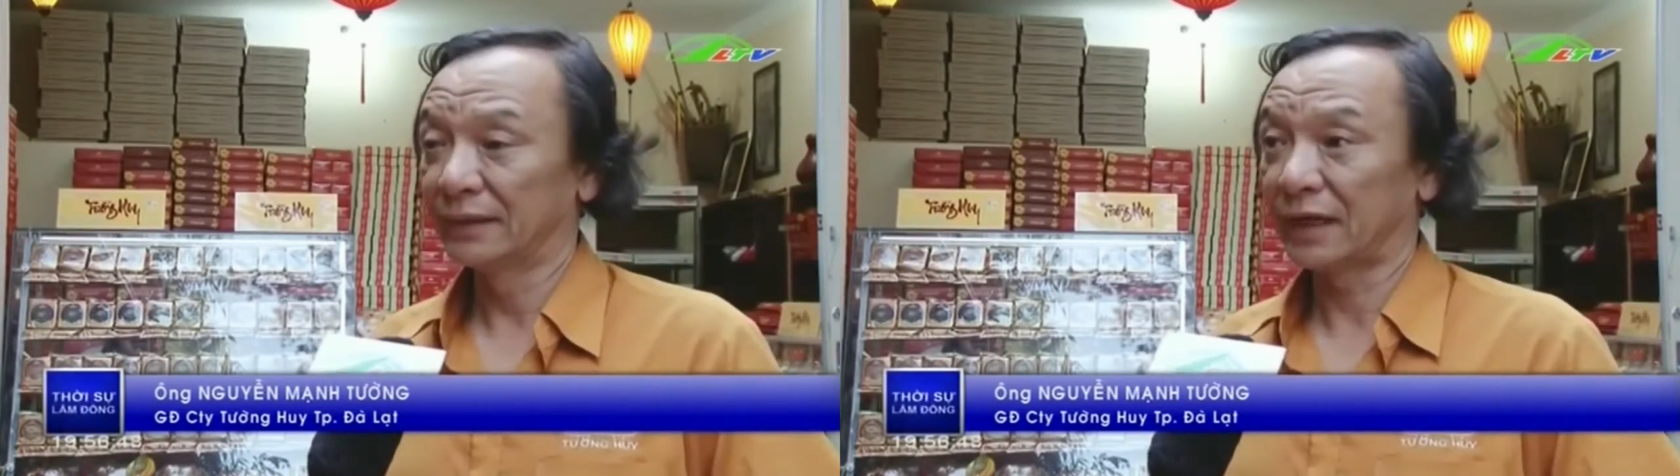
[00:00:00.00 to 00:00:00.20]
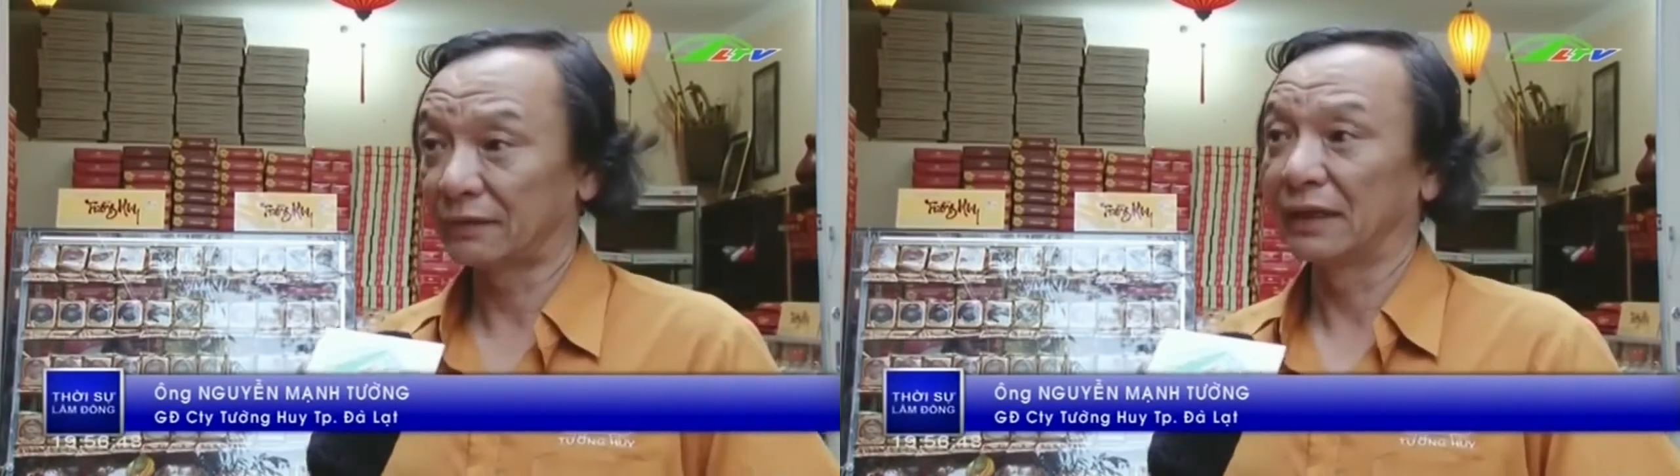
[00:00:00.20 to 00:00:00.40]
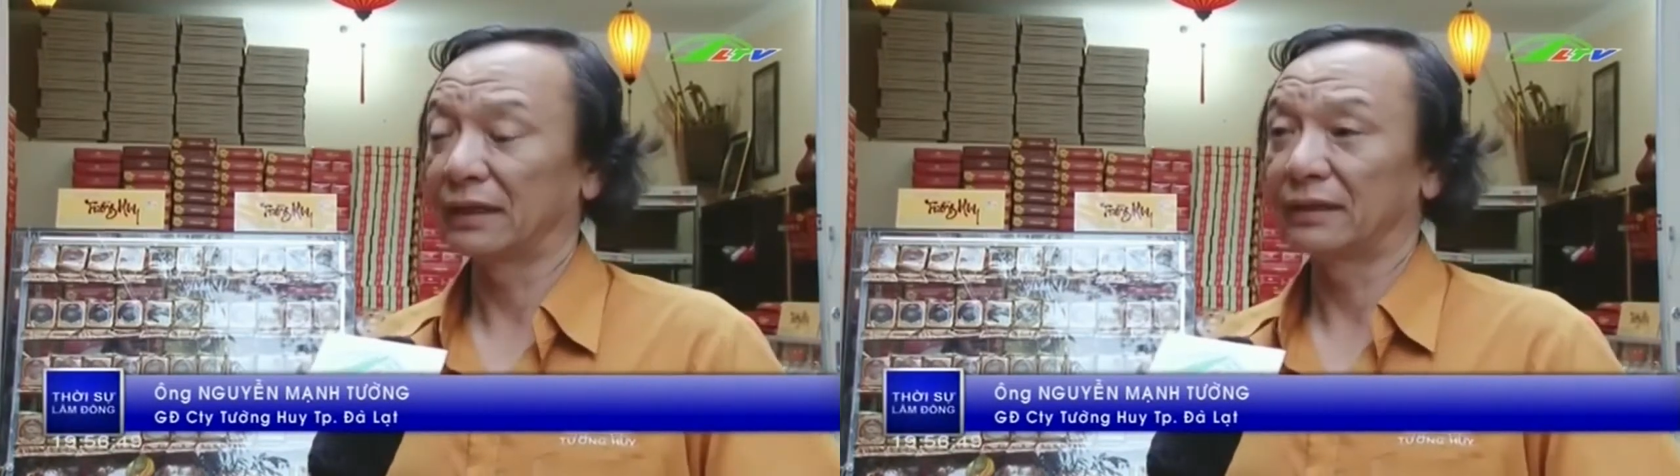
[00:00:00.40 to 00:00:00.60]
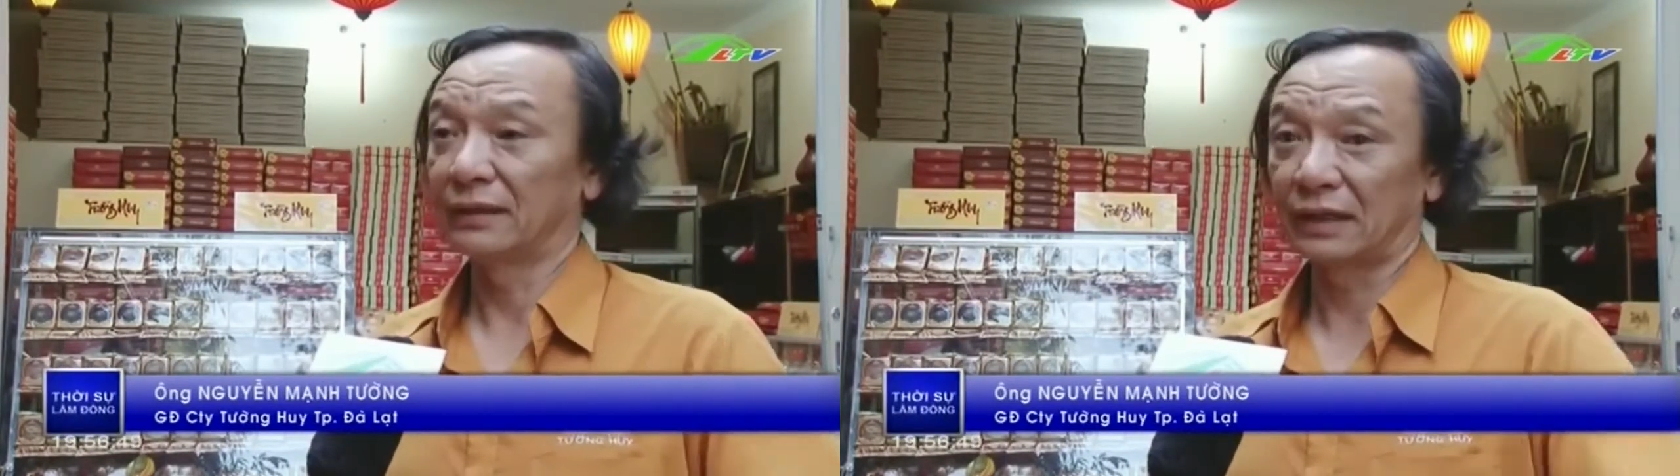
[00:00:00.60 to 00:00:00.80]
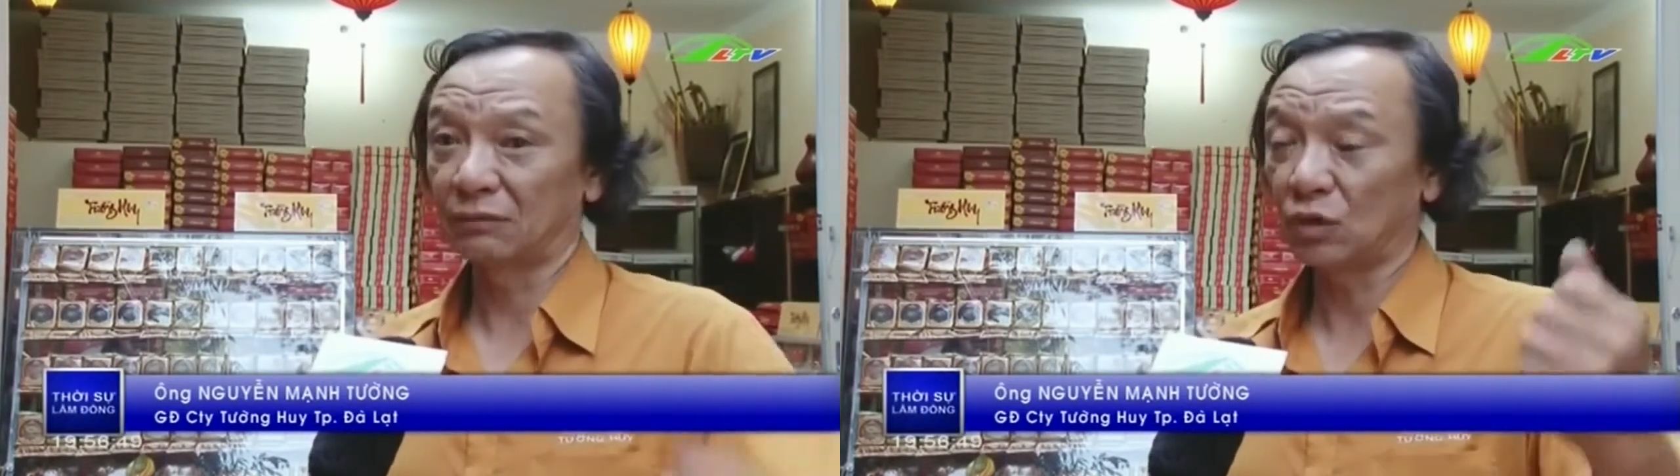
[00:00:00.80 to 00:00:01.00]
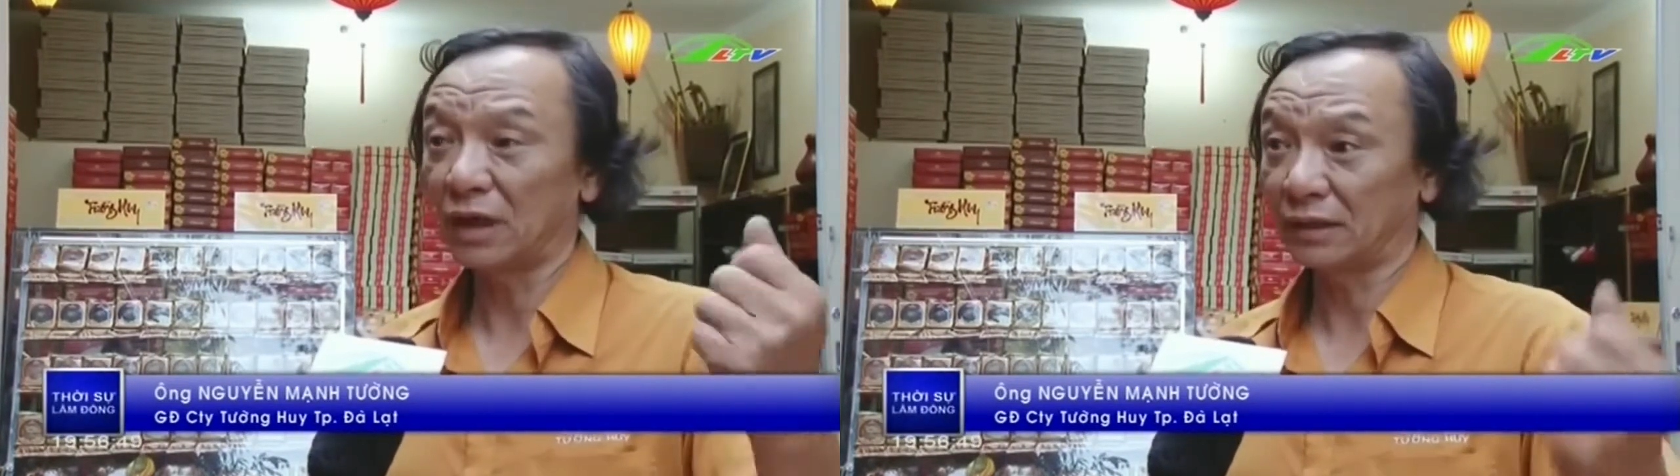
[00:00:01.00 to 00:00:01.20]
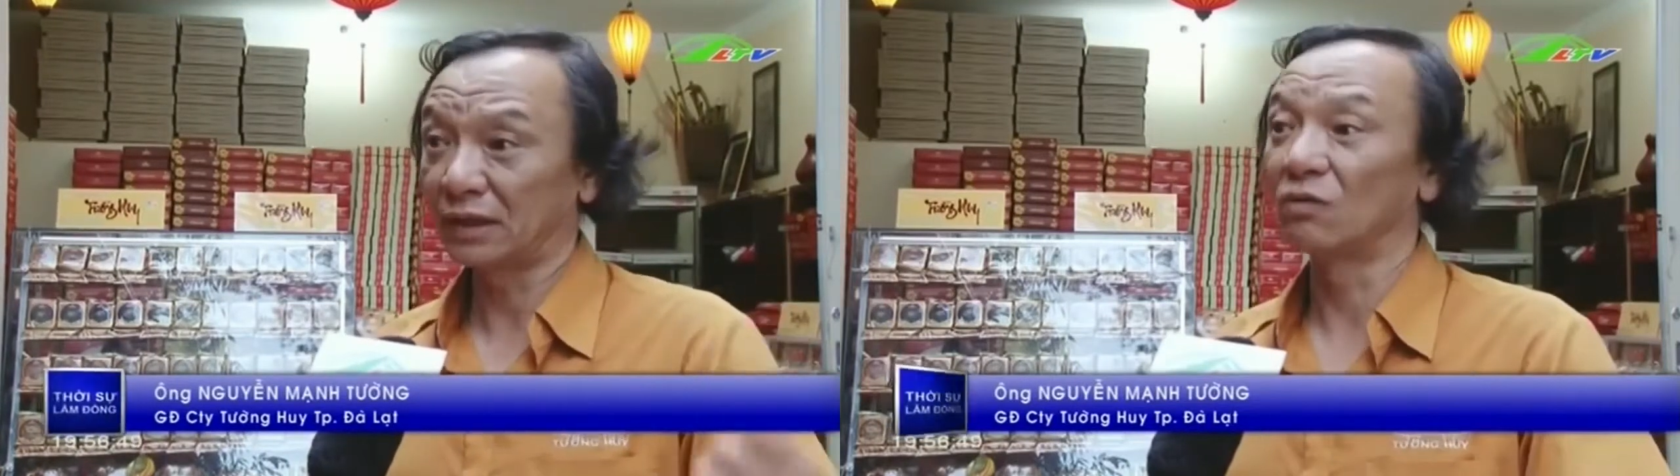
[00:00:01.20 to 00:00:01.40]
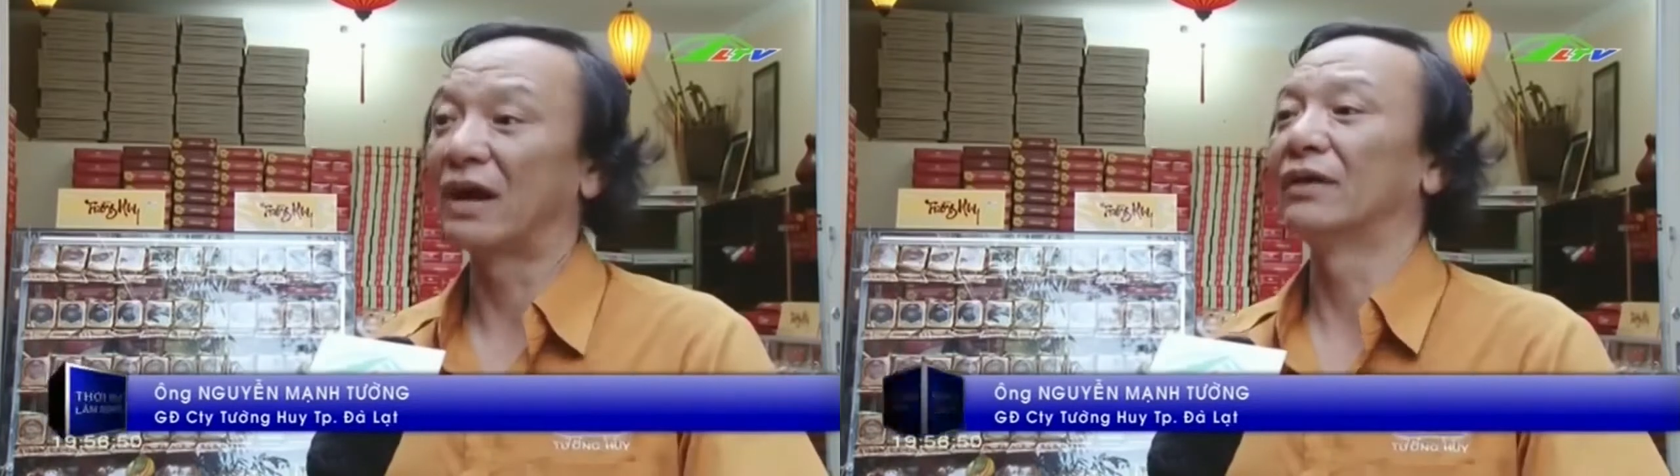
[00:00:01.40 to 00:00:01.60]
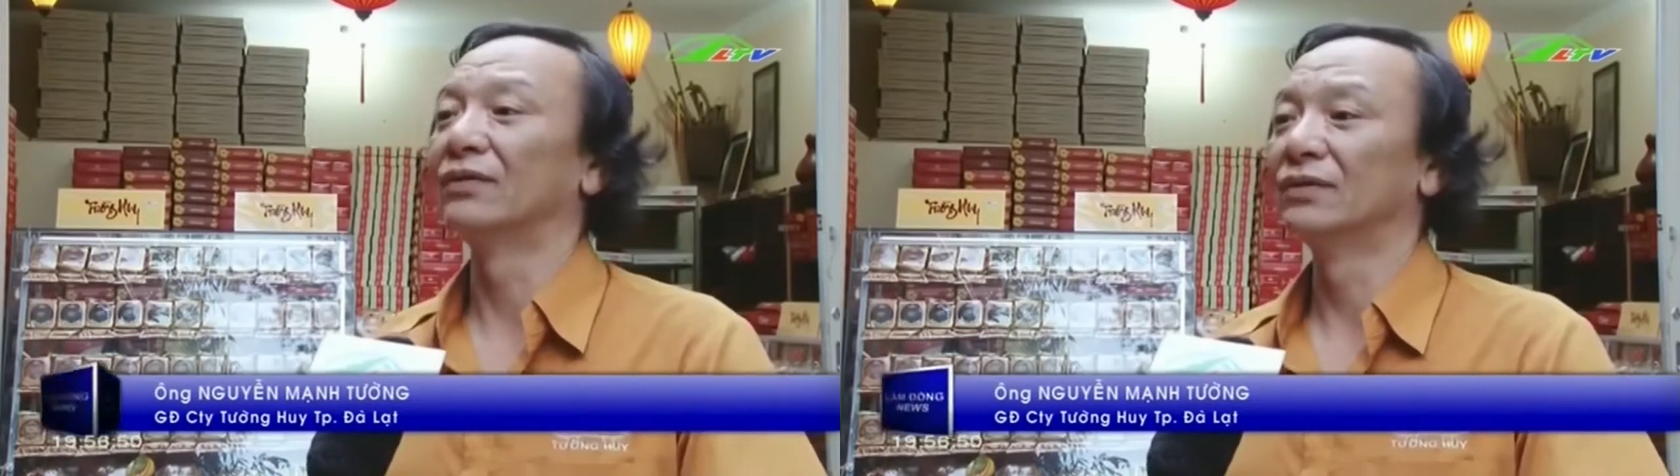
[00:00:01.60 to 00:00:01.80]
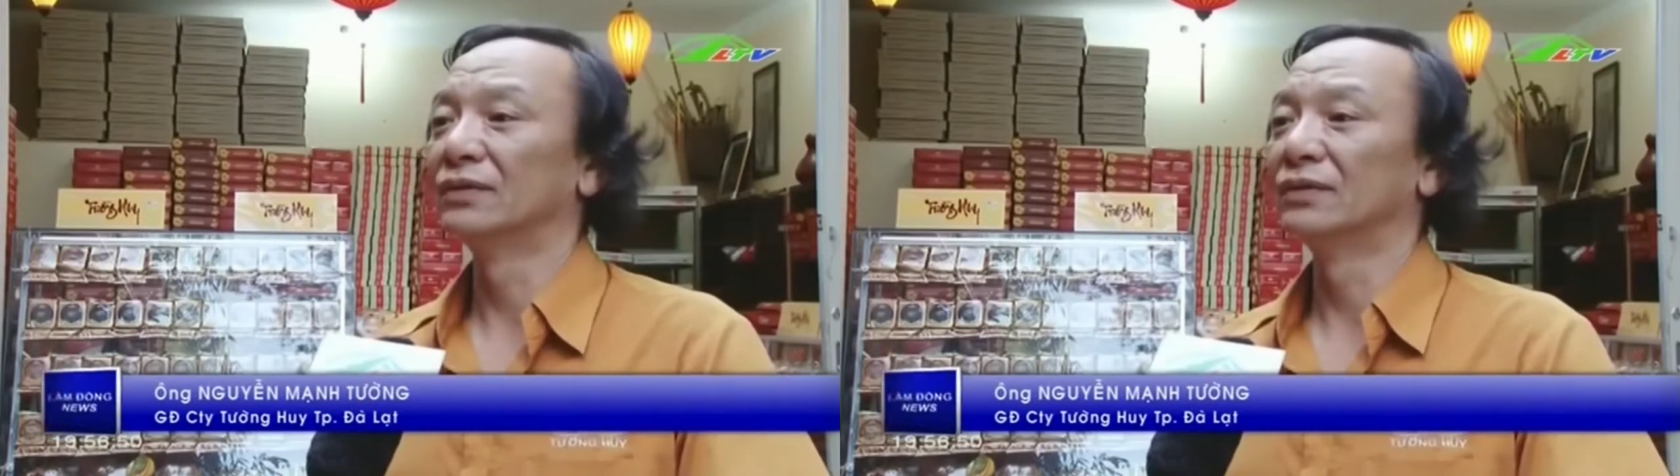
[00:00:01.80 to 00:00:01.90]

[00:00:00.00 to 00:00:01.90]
đặc biệt là kiểm soát những đầu vào.